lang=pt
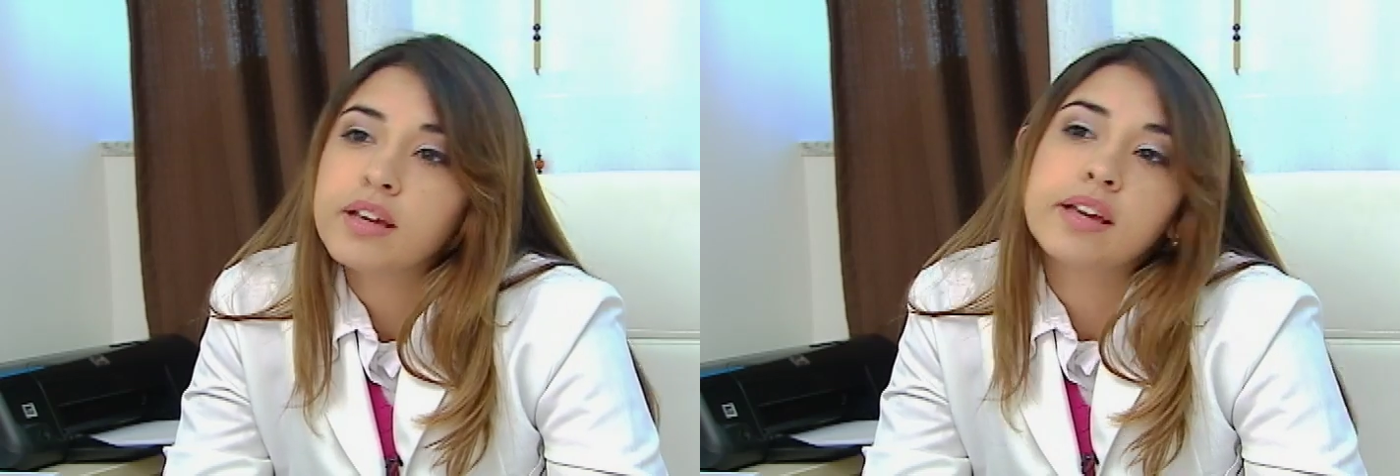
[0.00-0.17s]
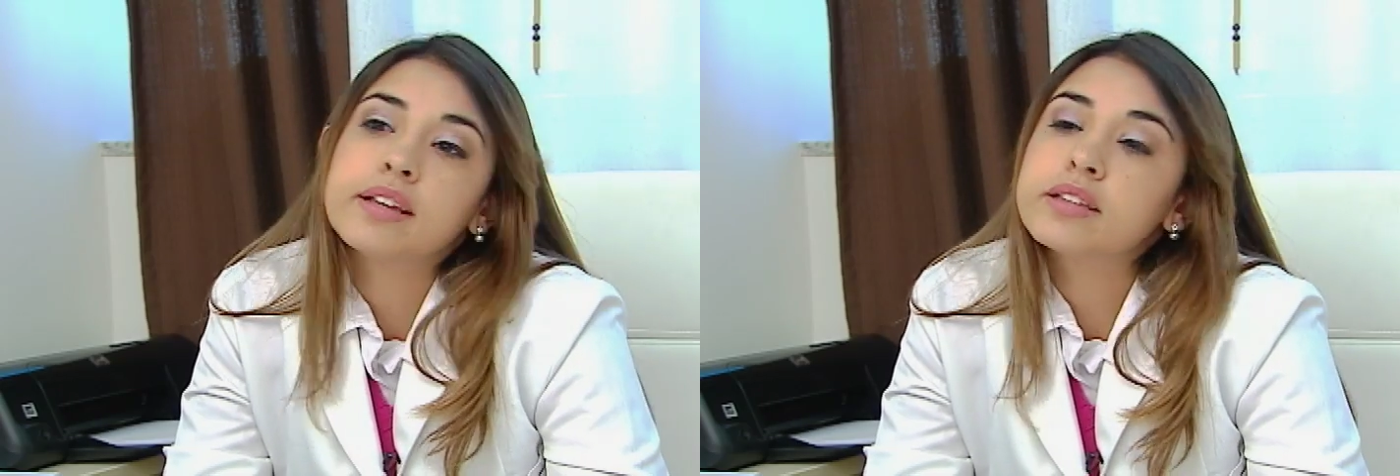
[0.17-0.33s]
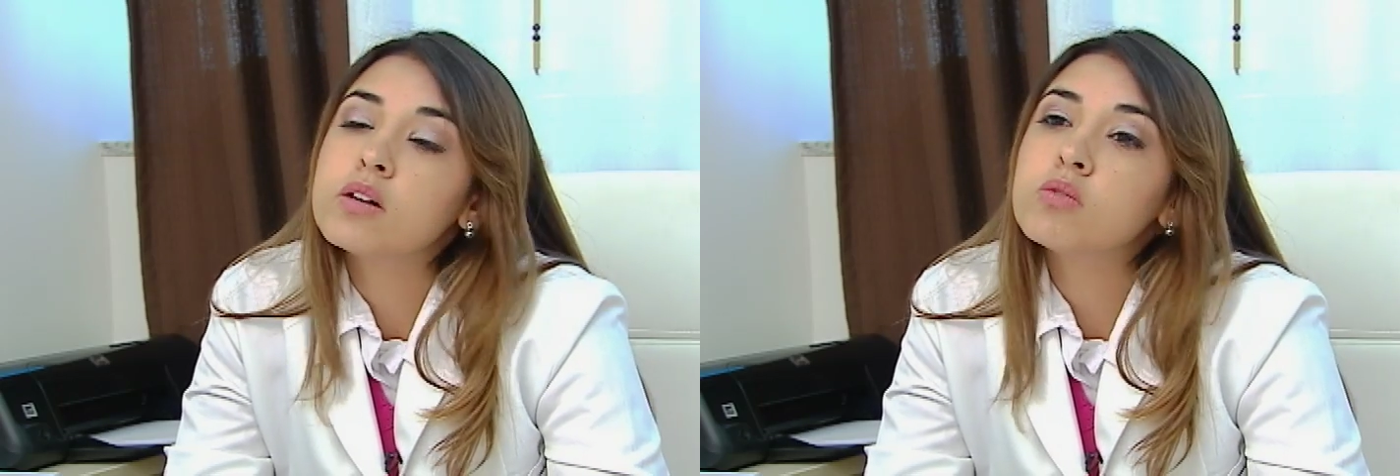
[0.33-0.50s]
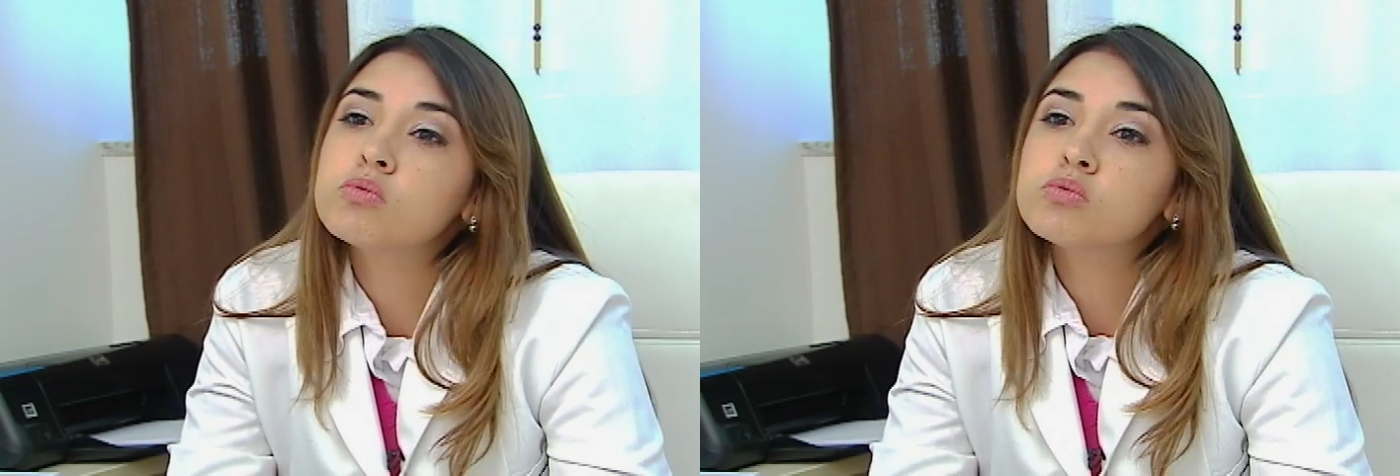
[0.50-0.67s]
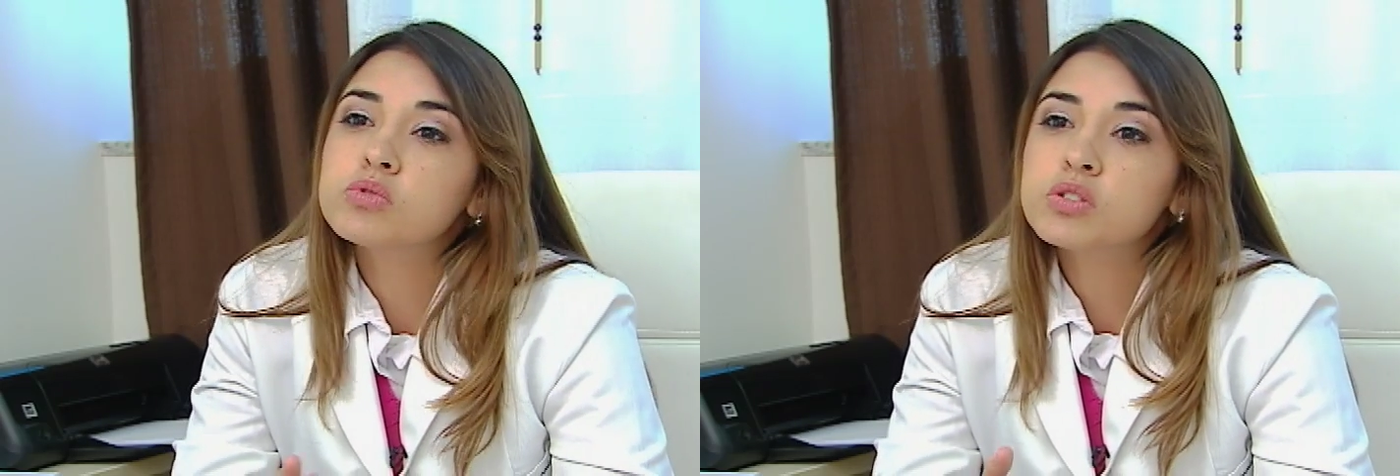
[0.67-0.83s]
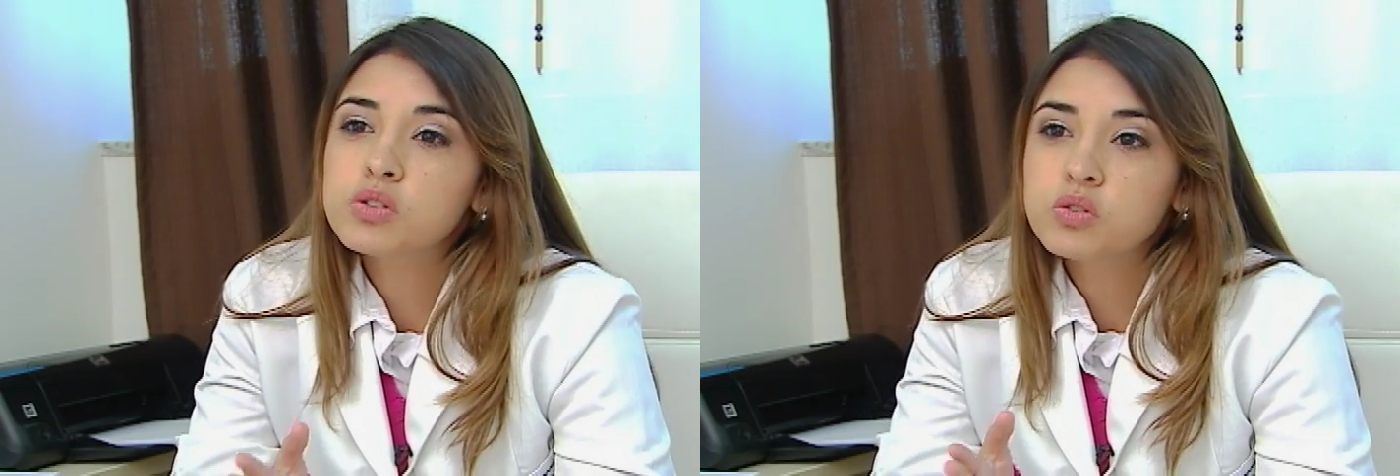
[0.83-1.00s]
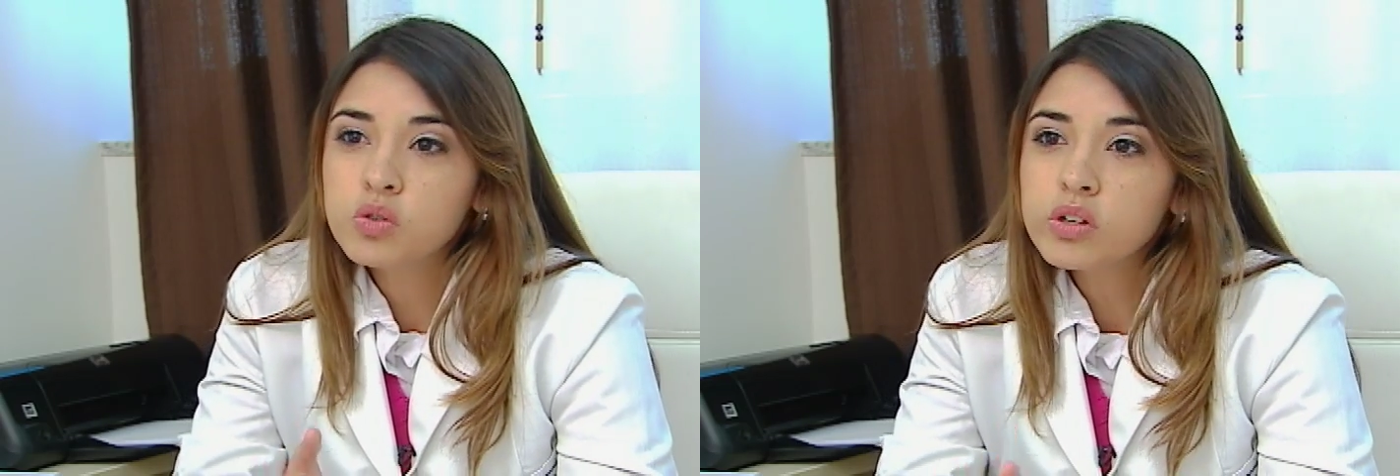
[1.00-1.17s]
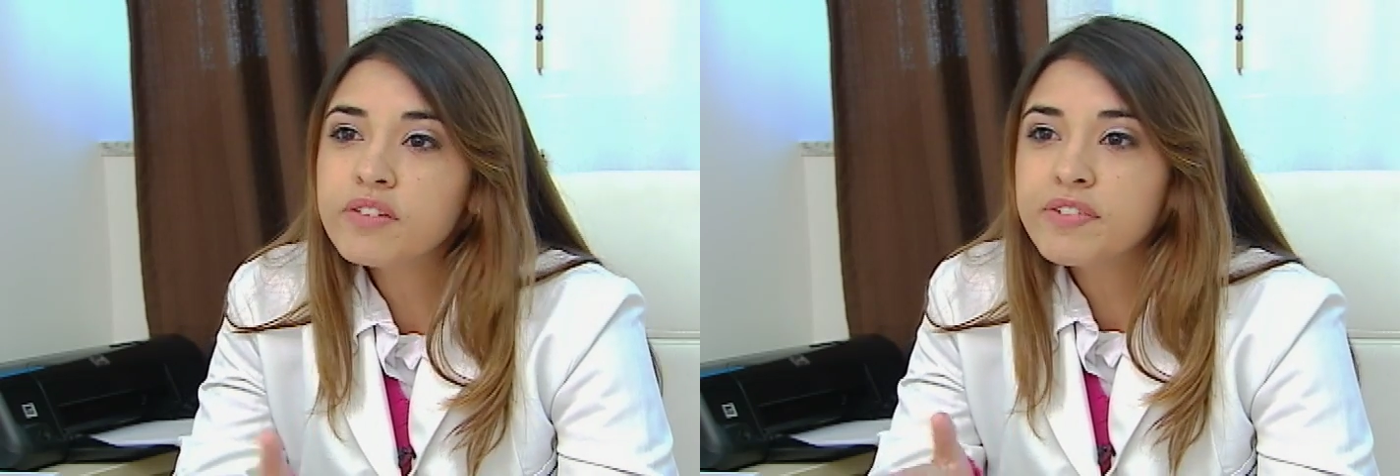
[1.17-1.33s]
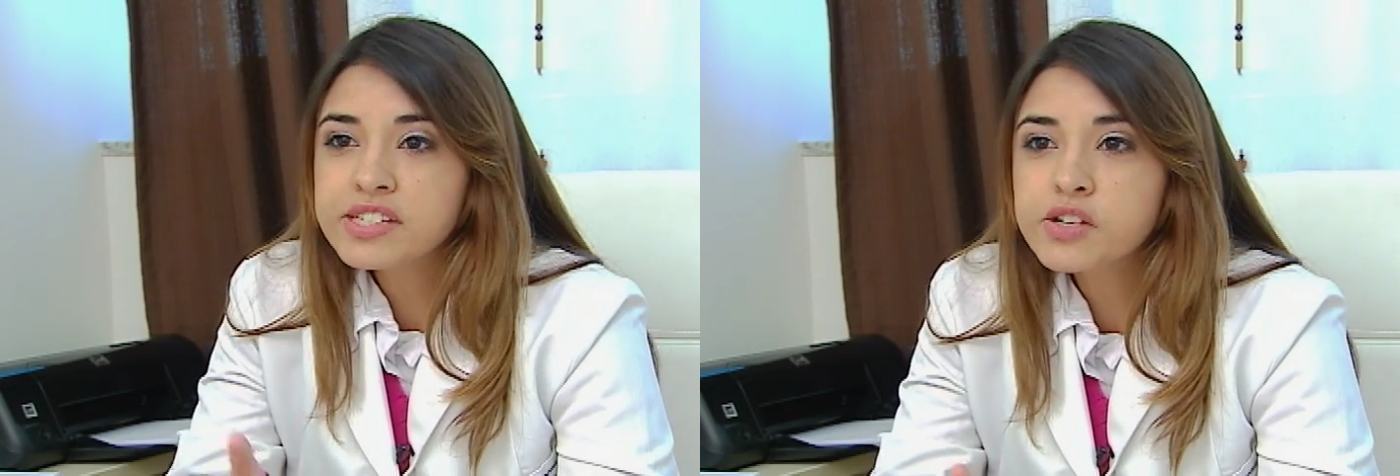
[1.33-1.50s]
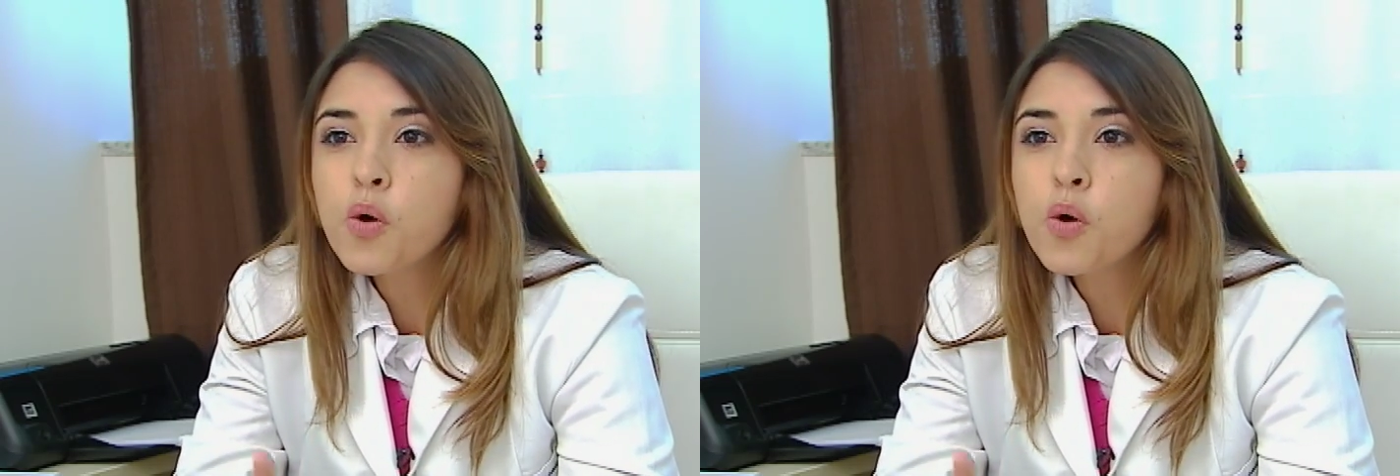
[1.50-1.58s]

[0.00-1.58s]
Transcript: então toda vez que